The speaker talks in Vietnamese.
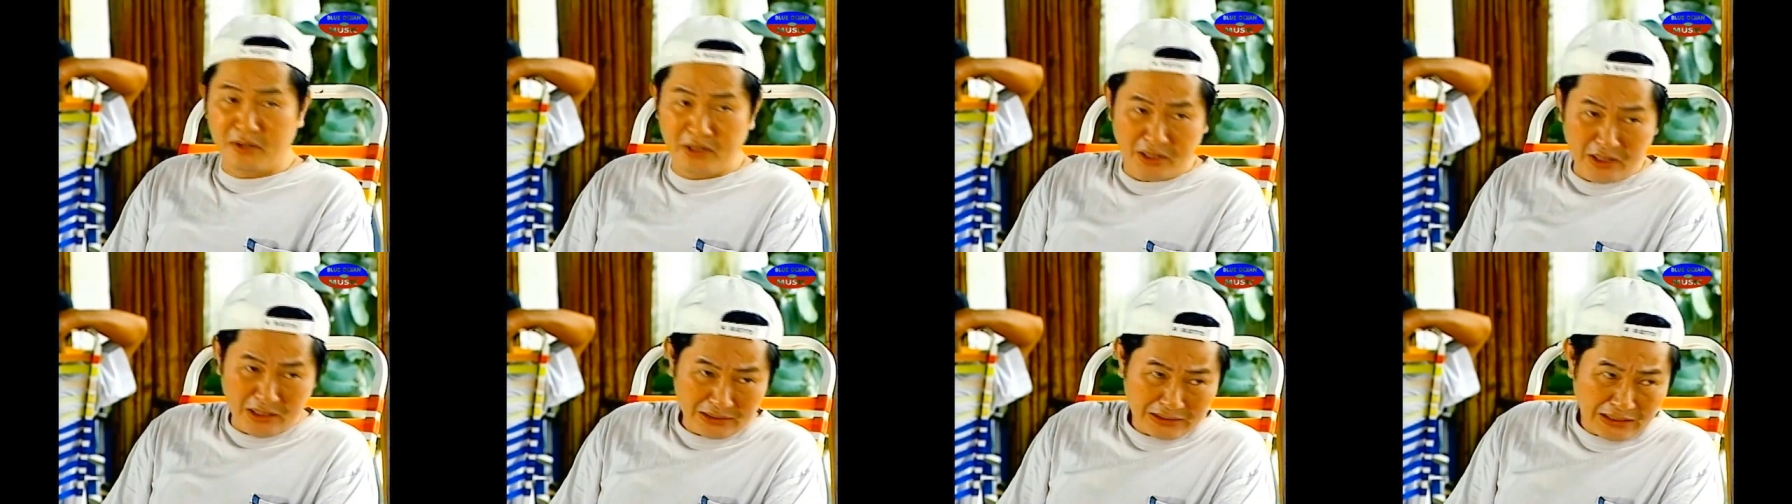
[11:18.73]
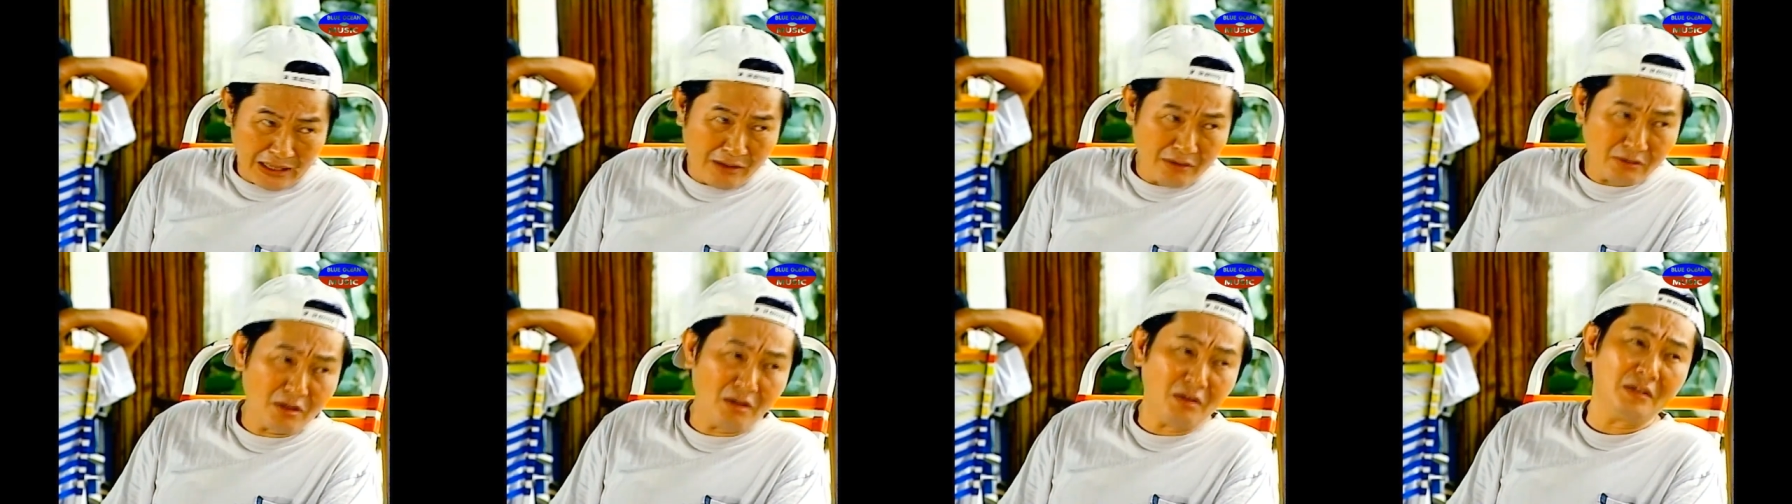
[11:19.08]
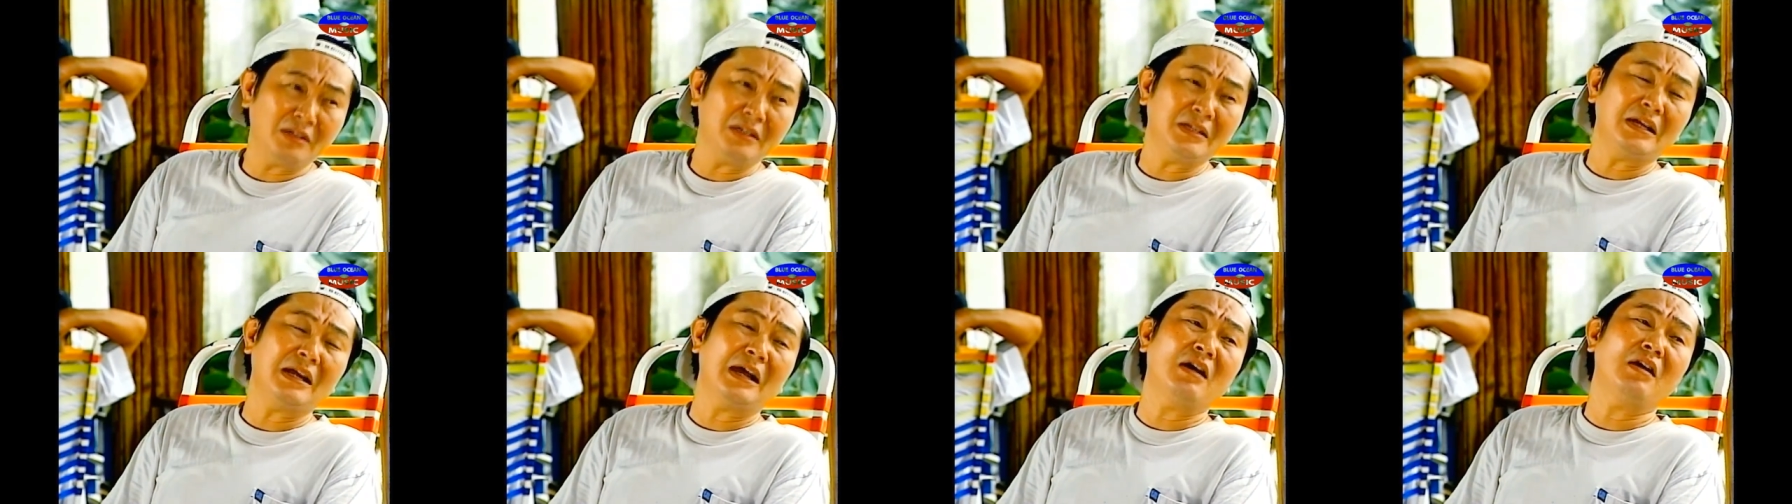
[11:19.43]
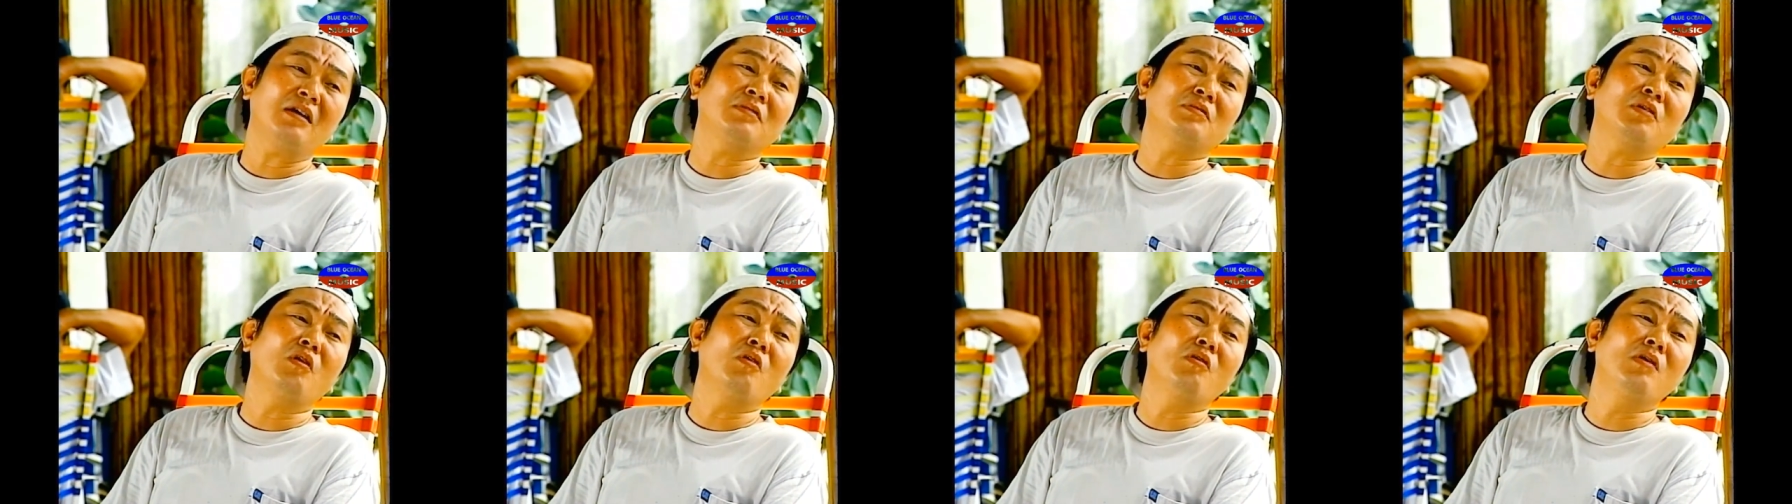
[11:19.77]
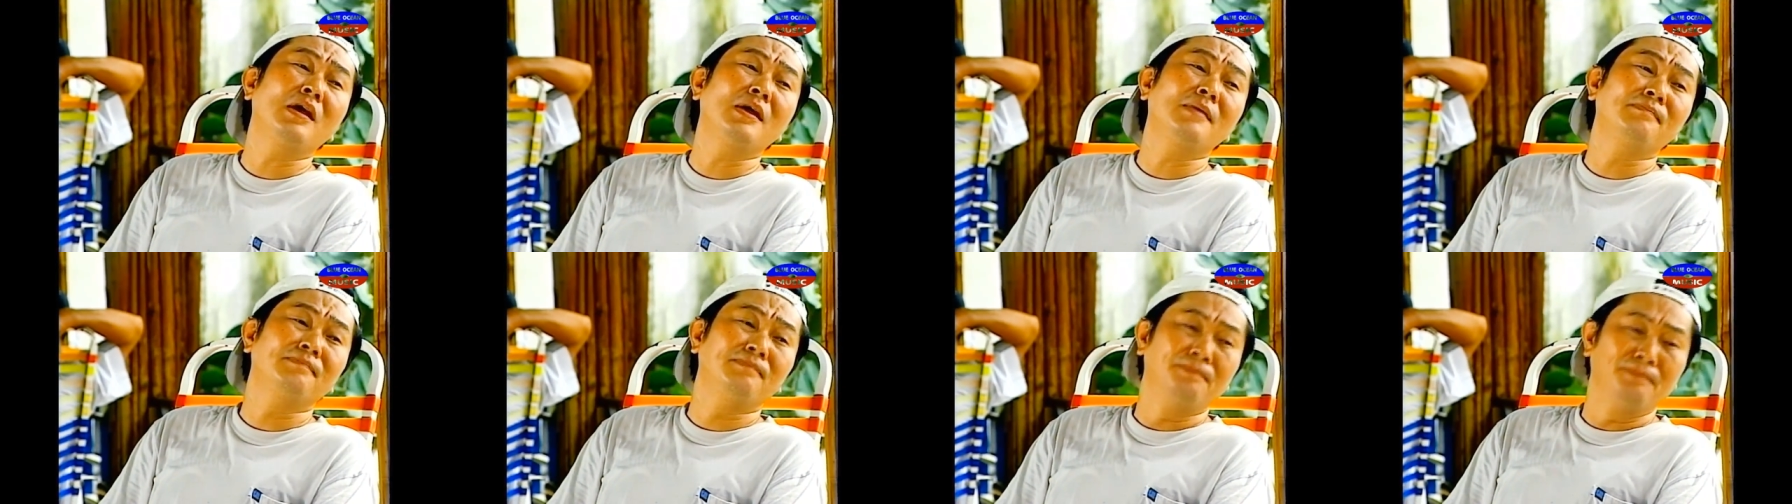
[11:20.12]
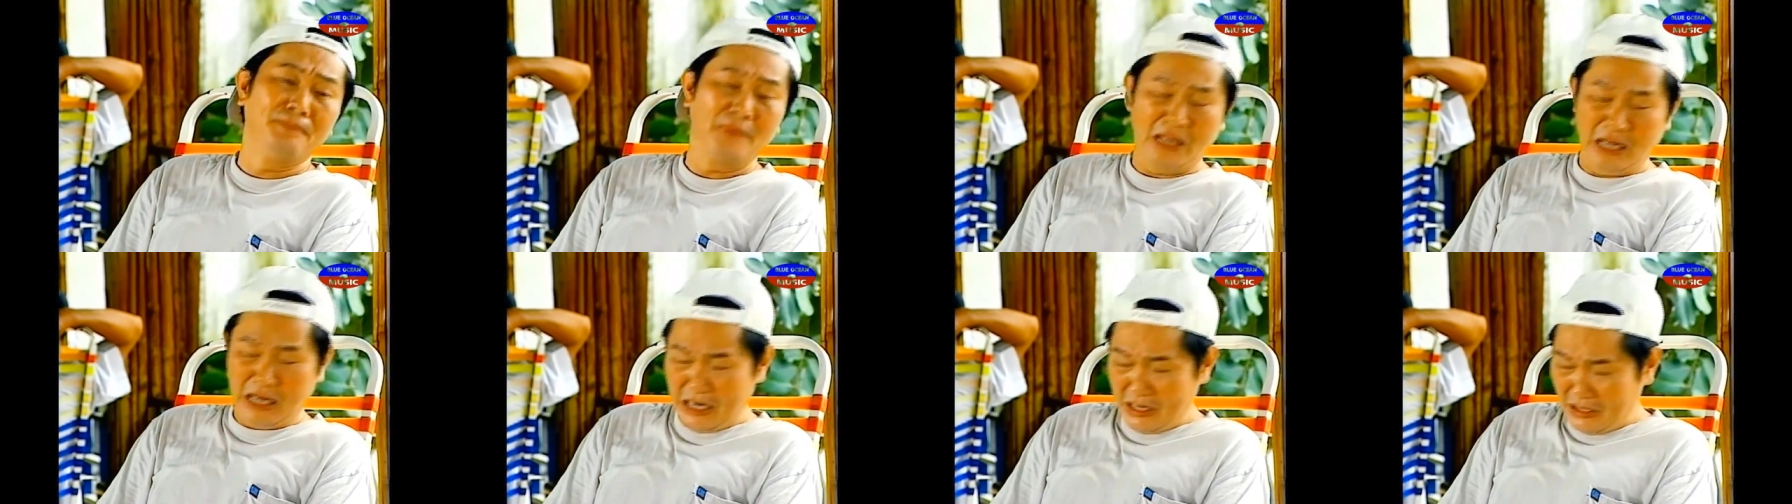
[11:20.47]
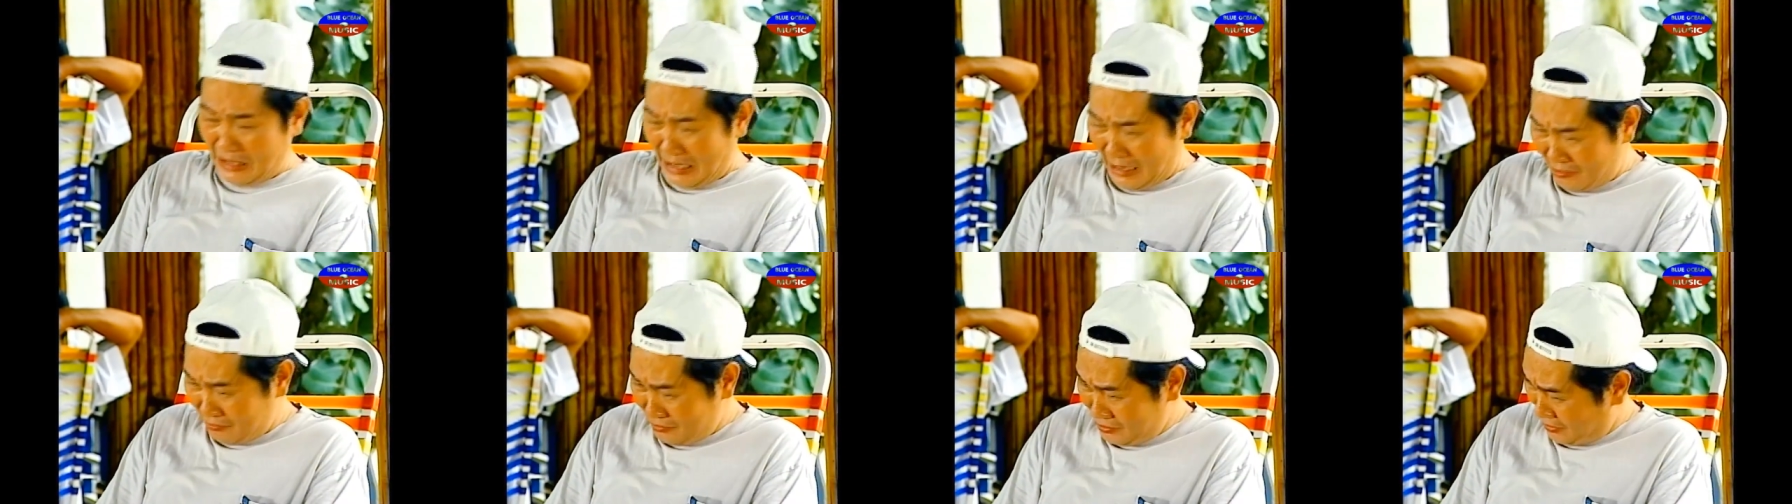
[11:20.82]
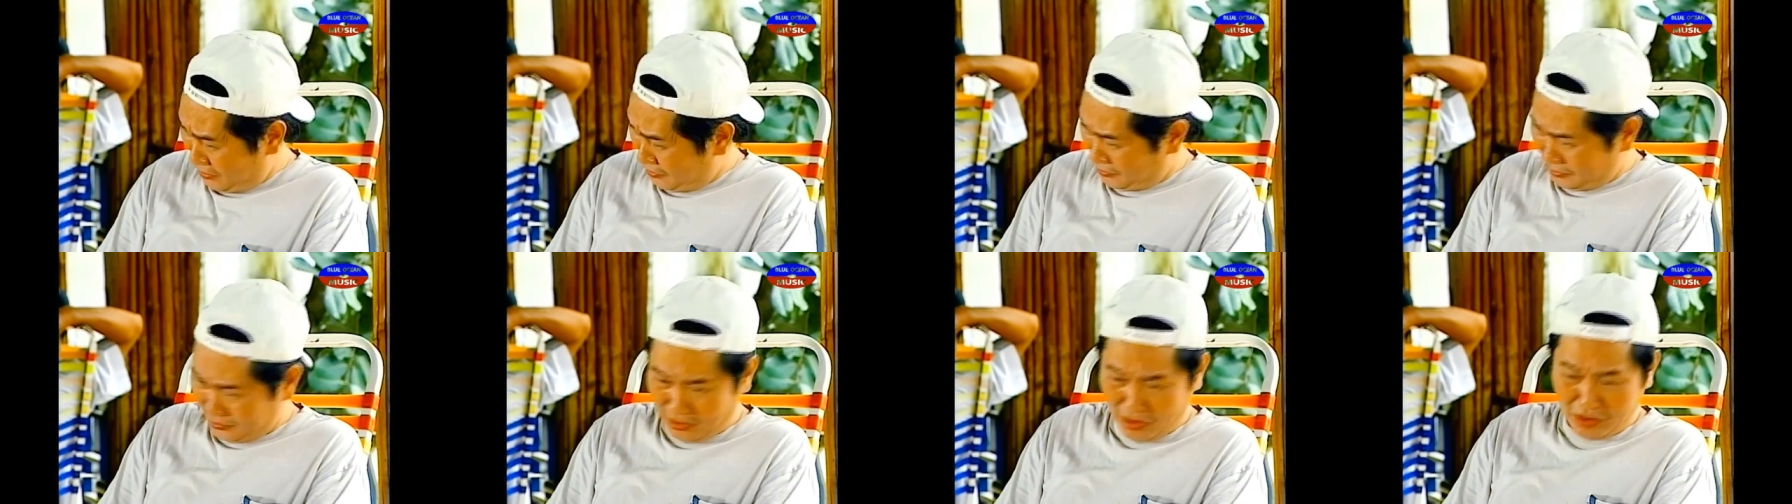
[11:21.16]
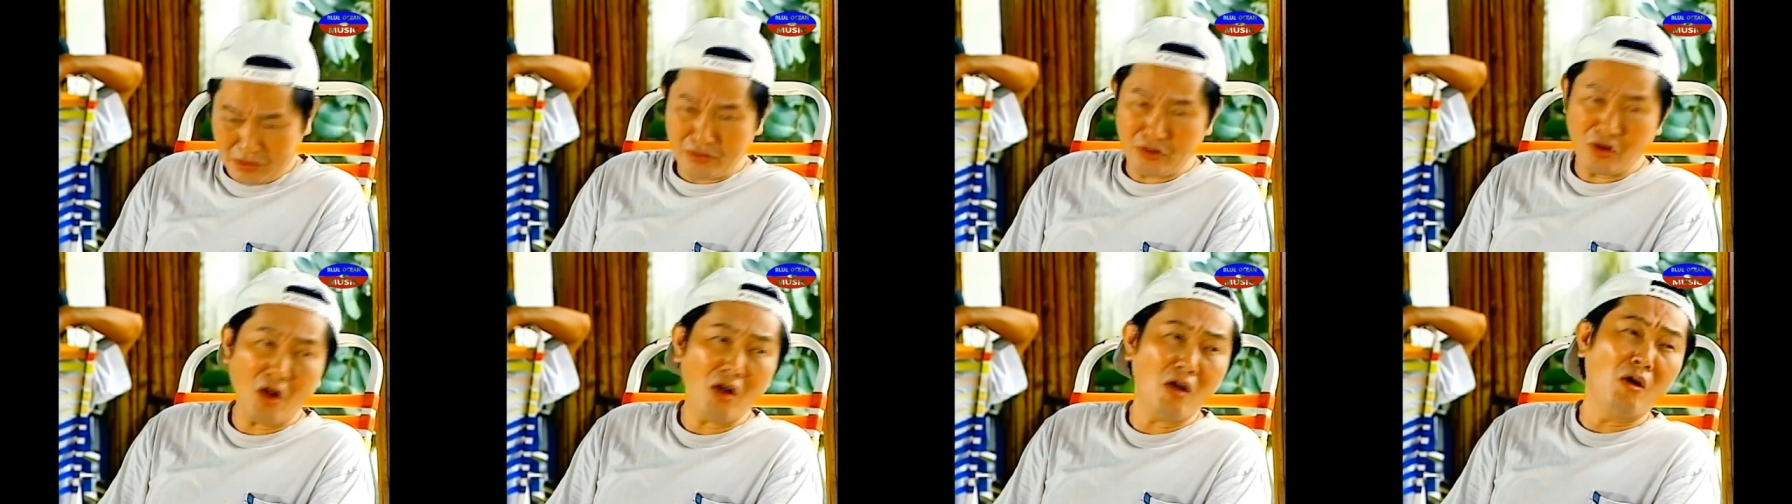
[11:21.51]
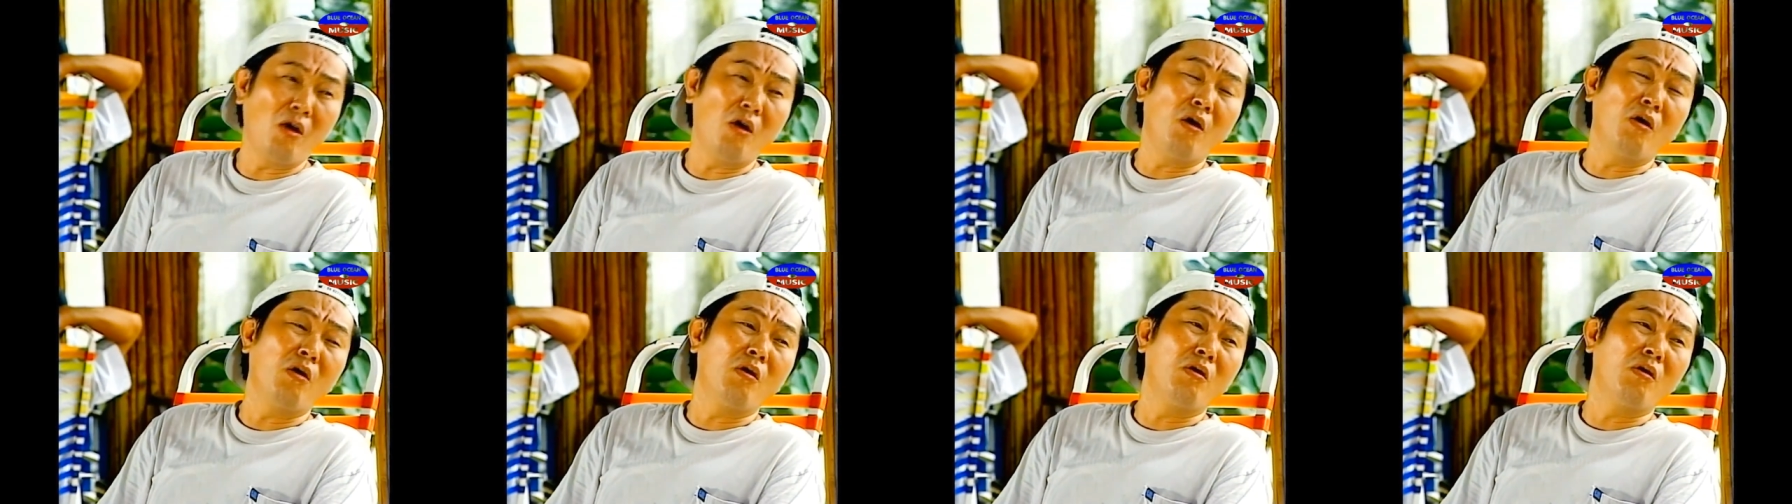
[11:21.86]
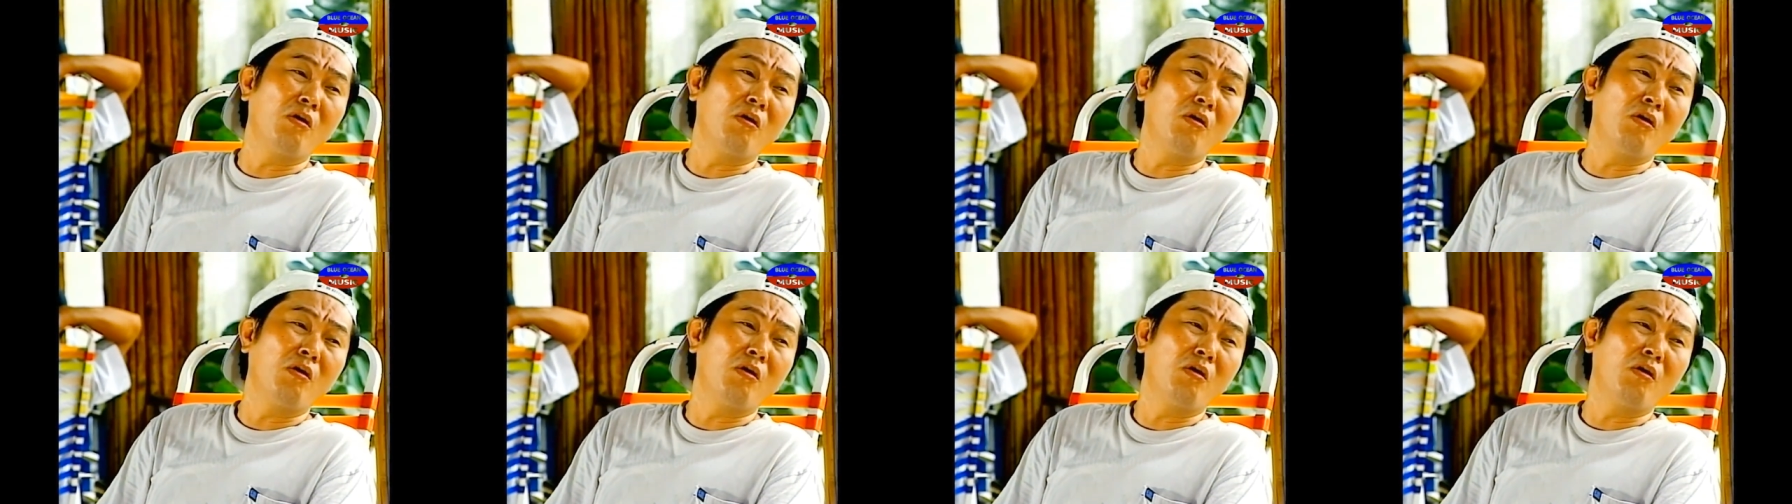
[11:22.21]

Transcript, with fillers: mà tao thấy đau thêm sẽ còn đau khổ.